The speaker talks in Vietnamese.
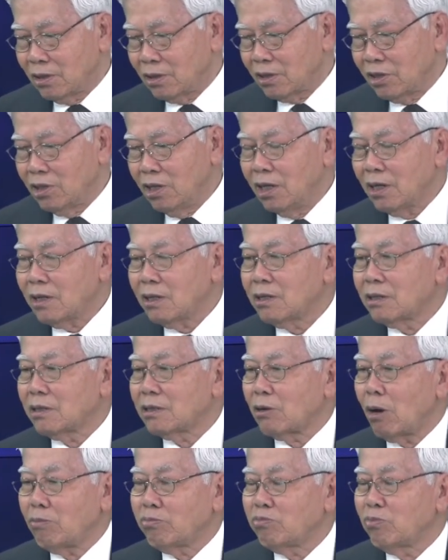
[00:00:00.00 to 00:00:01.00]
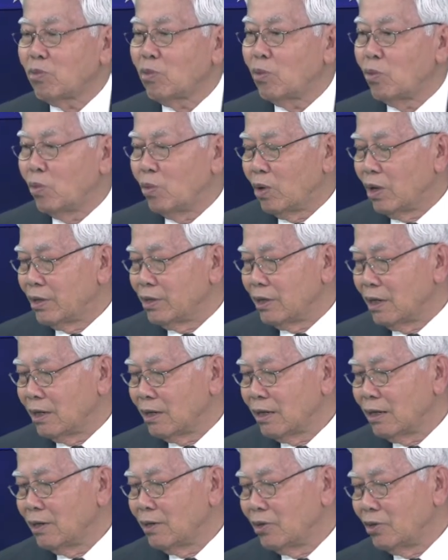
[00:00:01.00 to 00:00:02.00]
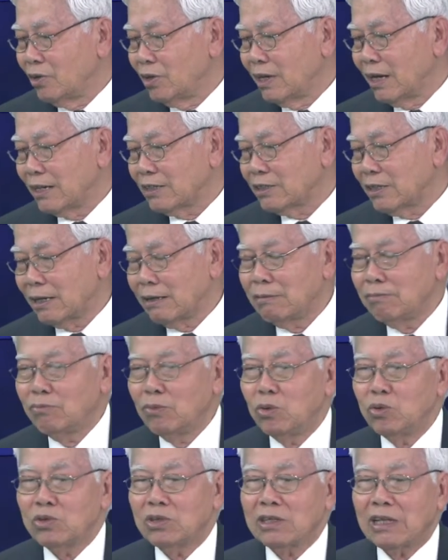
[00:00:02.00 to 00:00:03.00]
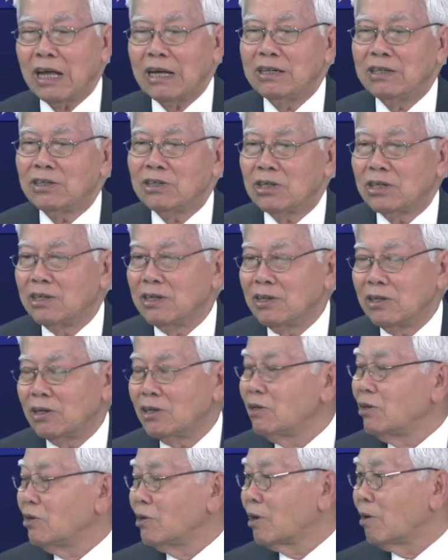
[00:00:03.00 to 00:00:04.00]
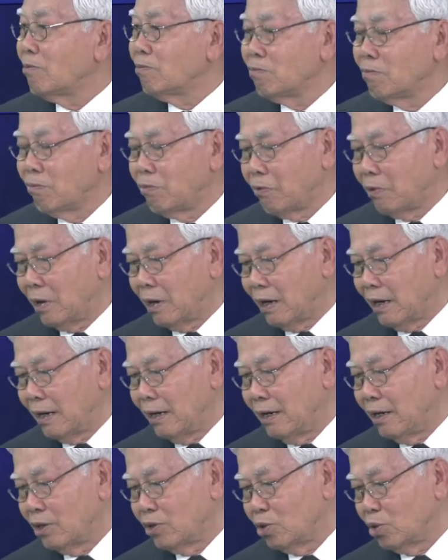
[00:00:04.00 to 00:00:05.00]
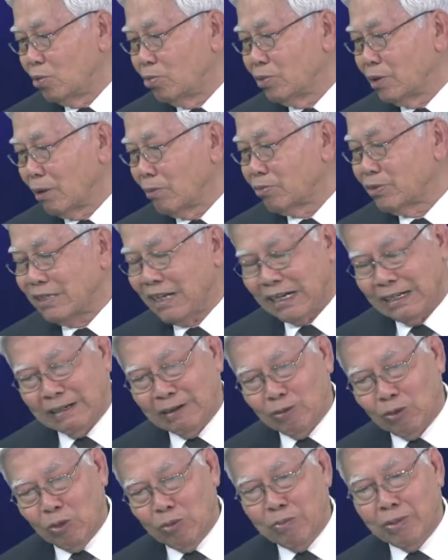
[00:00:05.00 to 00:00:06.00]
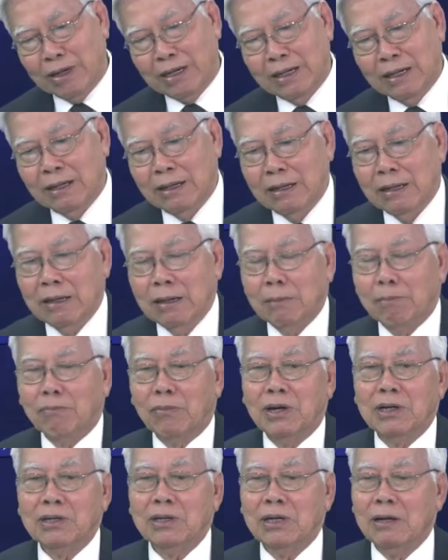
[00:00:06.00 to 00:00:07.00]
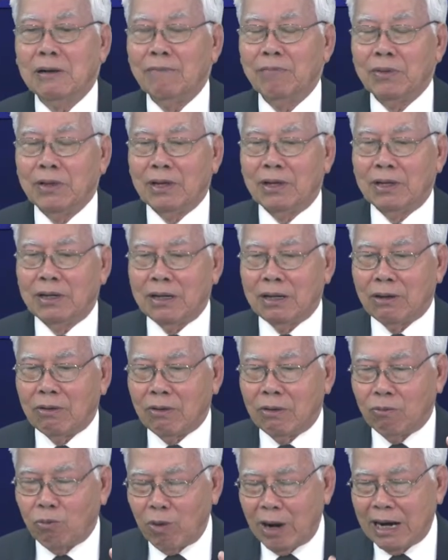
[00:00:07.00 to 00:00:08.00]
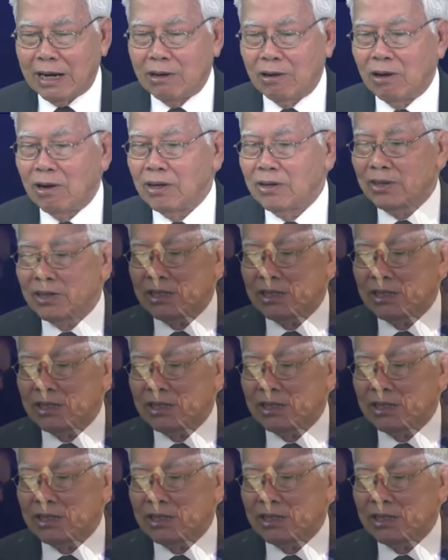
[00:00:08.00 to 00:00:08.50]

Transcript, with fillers: giết chóc của những cái người da trắng muốn thanh trừ những người không phải là chủng tộc trắng của mình bởi vì qua đó người